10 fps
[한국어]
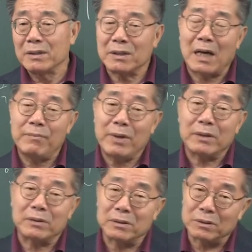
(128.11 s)

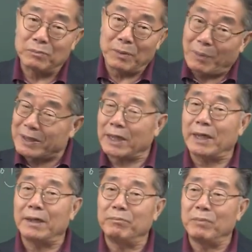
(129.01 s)
삶의 그
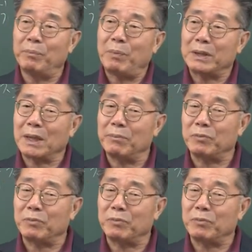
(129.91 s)
밑바닥에 밑바닥에